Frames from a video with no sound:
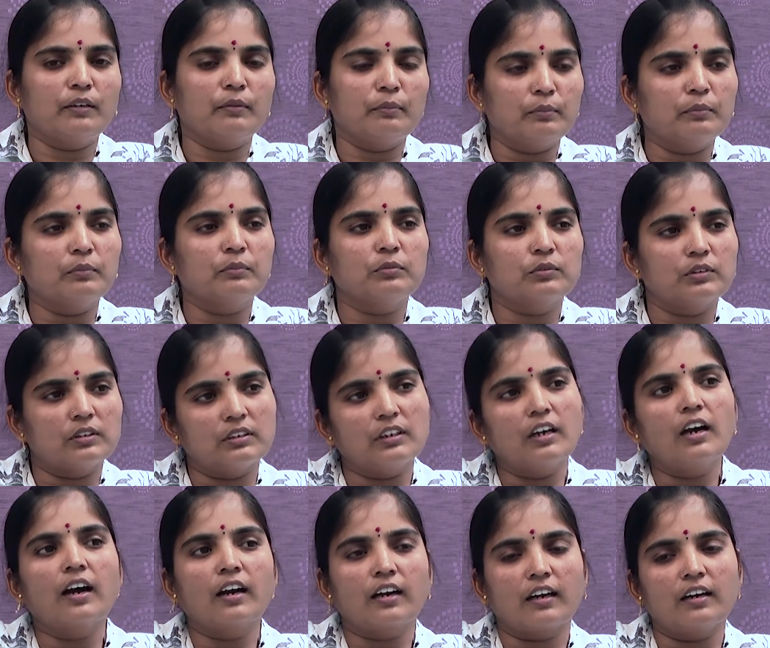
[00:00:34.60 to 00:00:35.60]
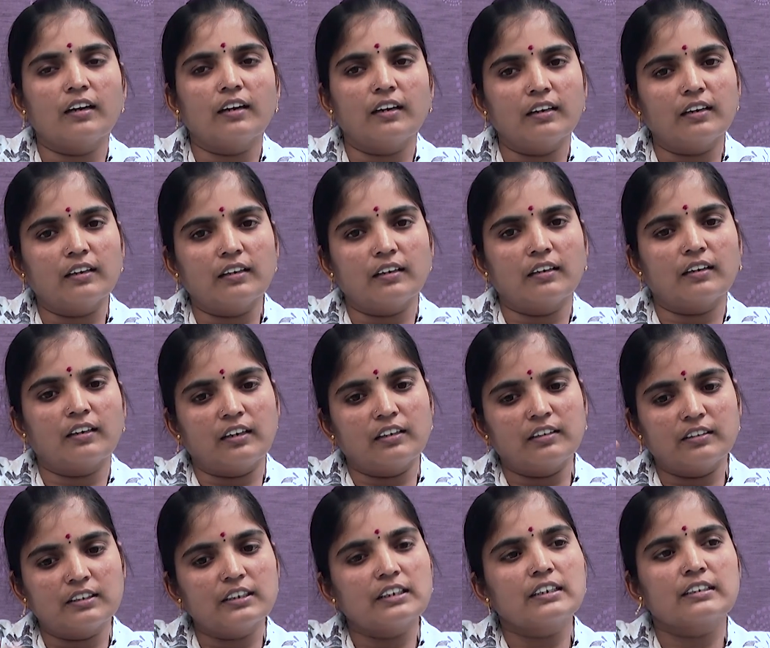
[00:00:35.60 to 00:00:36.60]
టీం అట్లా
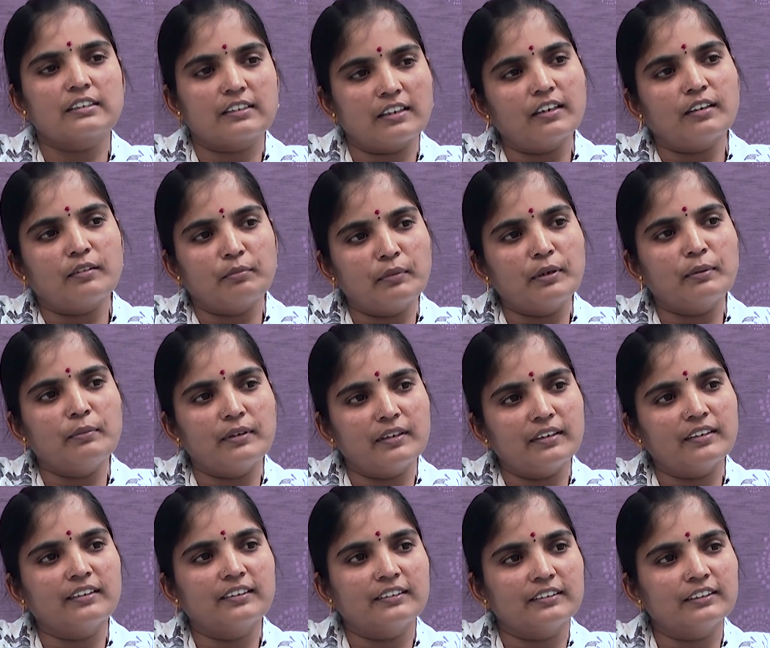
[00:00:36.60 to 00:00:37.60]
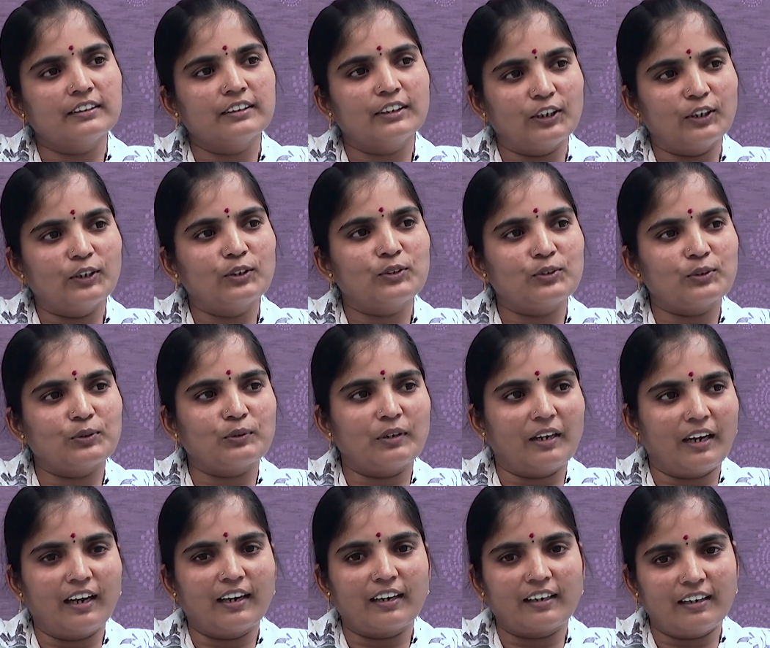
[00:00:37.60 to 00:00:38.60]
రన్ చేస్తా మేబీ చేయొచ్చు
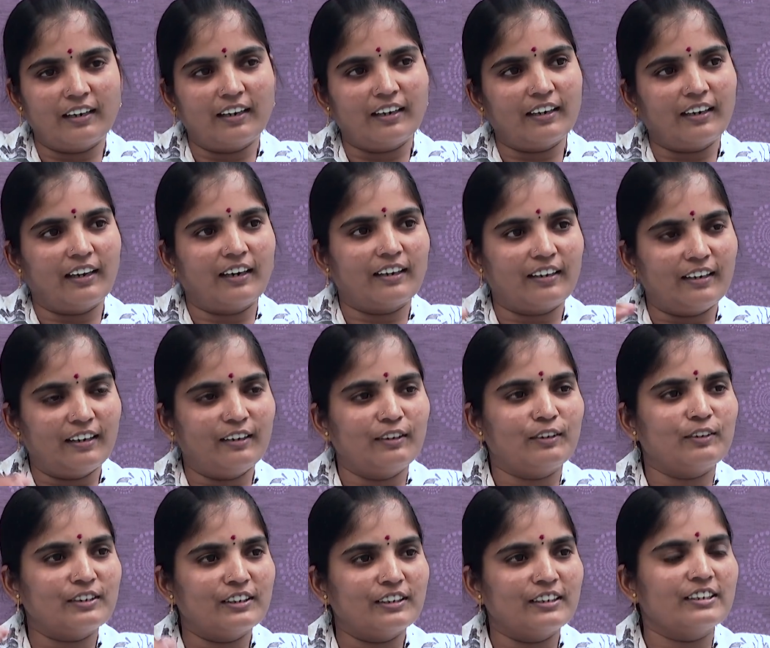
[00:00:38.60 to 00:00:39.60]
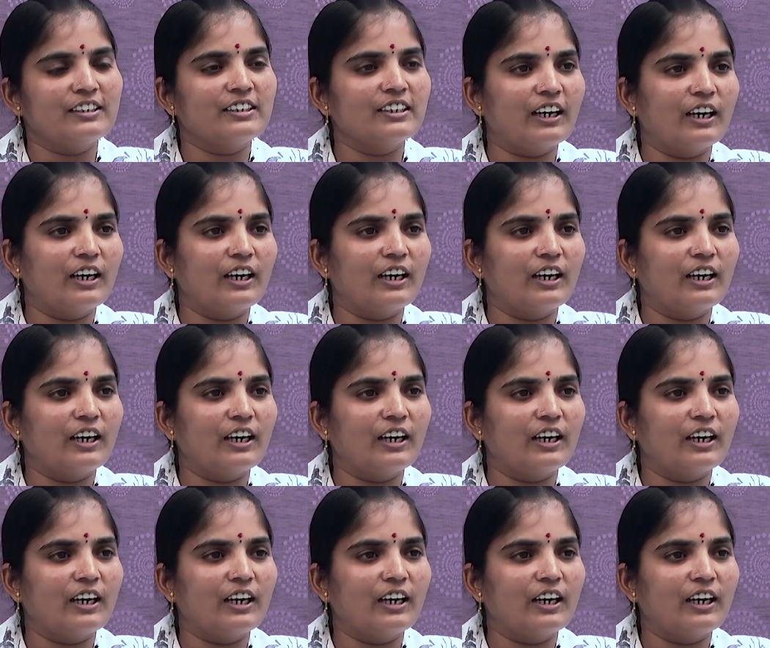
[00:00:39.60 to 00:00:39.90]
అట్లా అట్లా చిన్న చిన్న